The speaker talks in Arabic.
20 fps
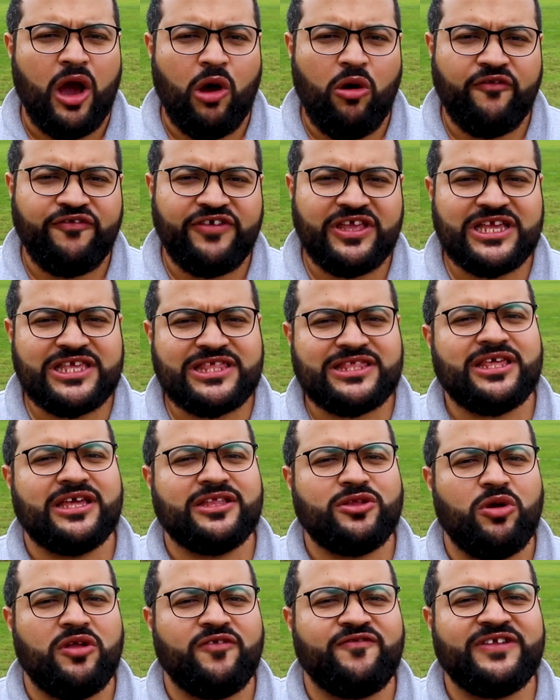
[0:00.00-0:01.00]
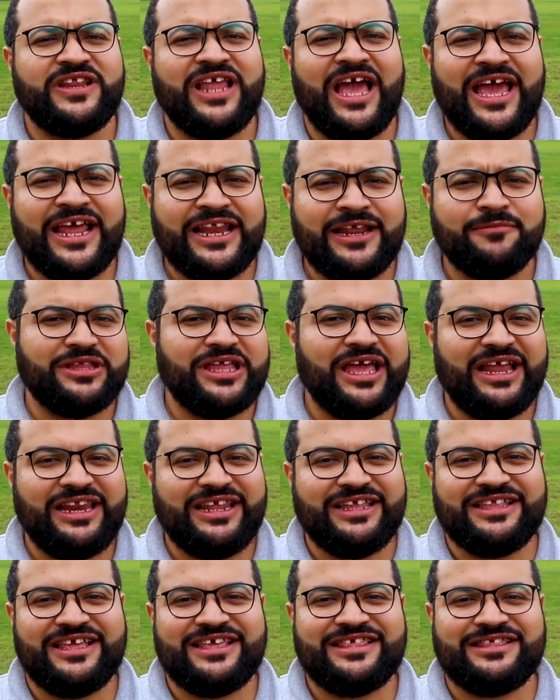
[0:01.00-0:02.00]
هو في لسه دول في العالم
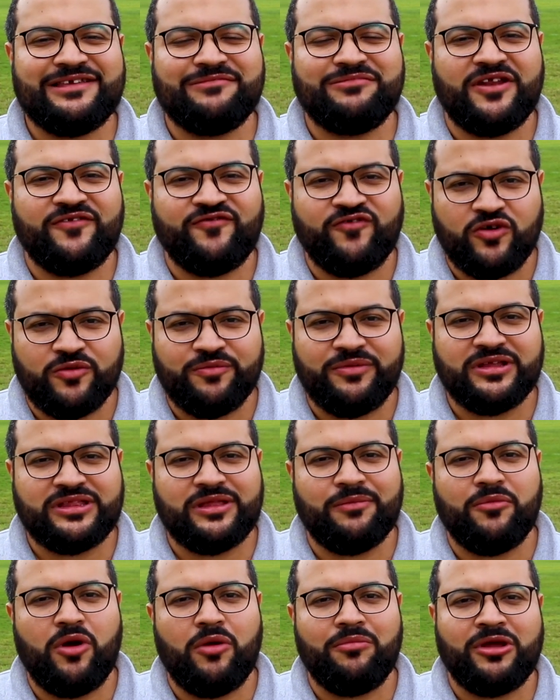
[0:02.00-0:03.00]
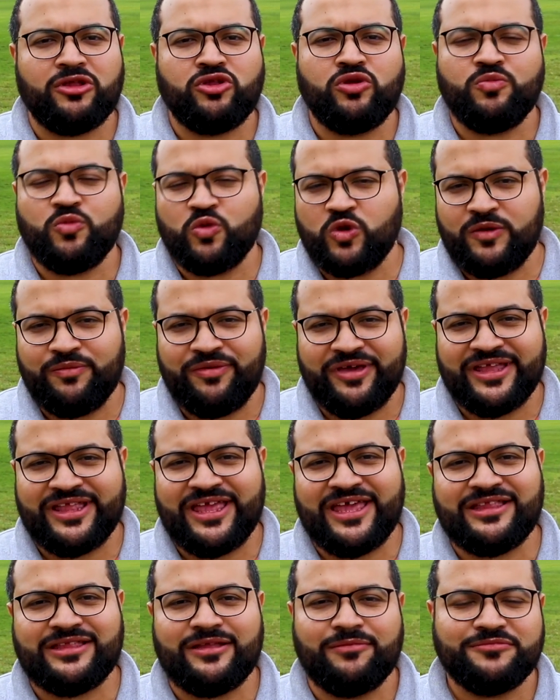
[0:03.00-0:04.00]
تخلي الناس تملى الفورمه طب ما هم عندهم كل
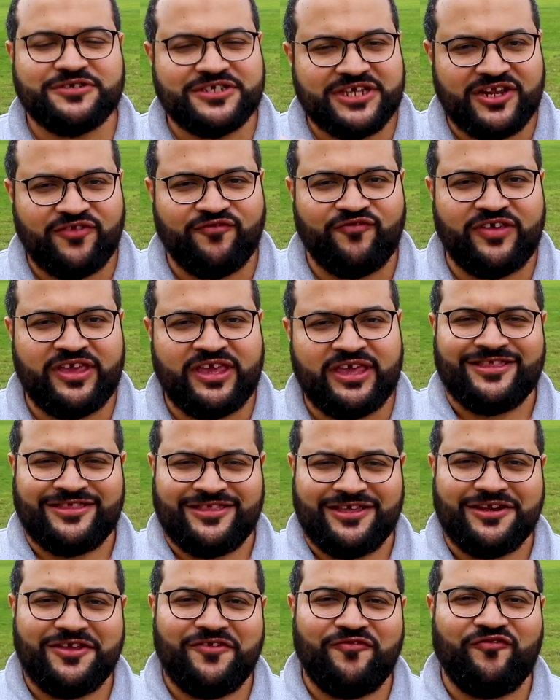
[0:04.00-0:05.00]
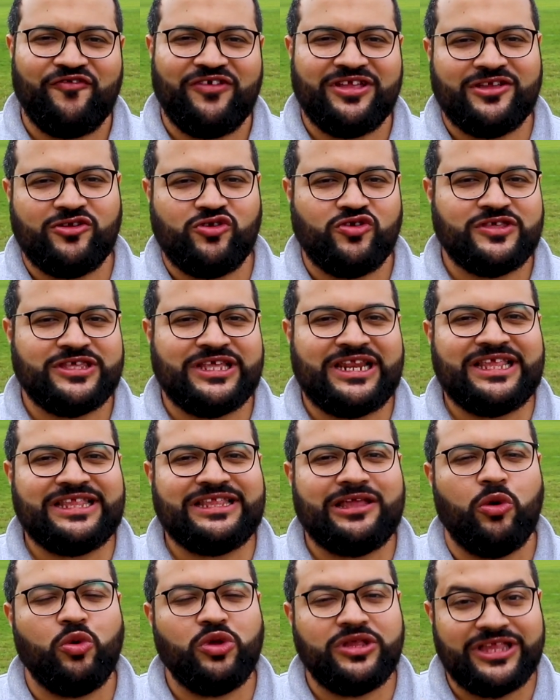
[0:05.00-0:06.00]
بيانات طب مش عارف ايه الظريف ان
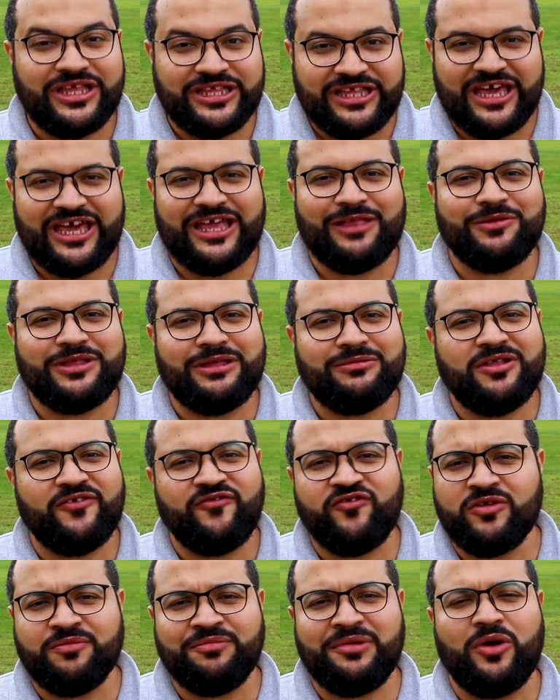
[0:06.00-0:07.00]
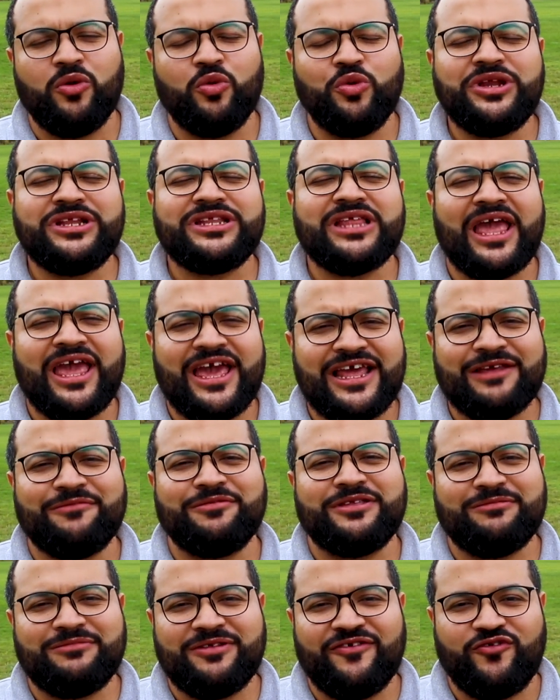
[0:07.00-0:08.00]
نيوزيلندا وانت داخل بتملى فورمه وانت خارج
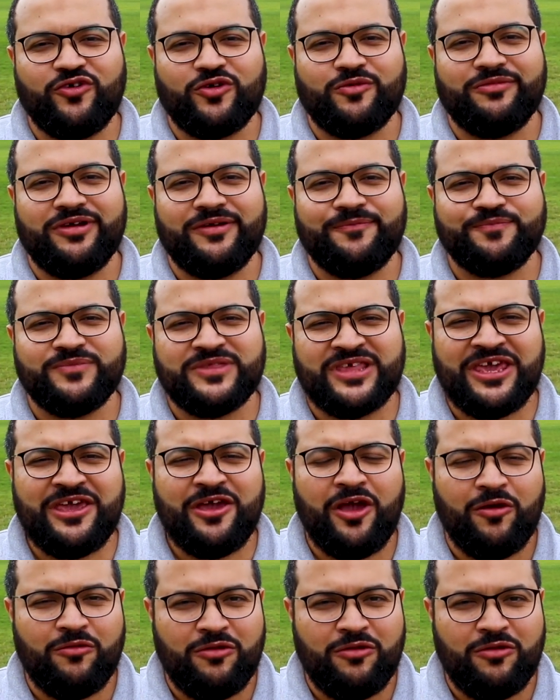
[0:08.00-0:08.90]
بتملى فورمه صحيح